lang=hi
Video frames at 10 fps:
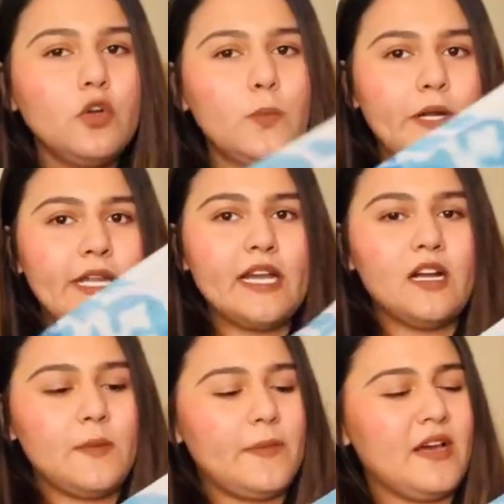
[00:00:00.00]
दुपट्टे का
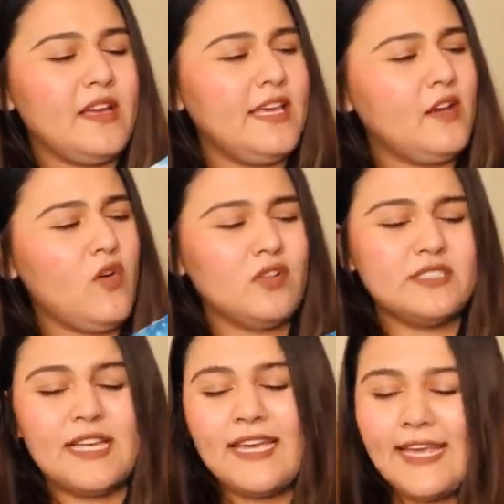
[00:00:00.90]
कपड़ा ये कौन
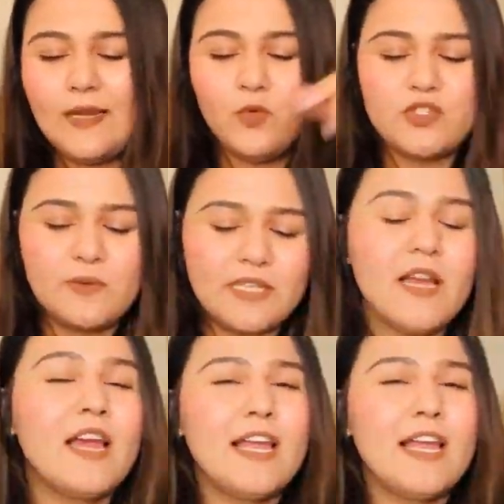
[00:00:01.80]
सा है ये नहीं मुझे पता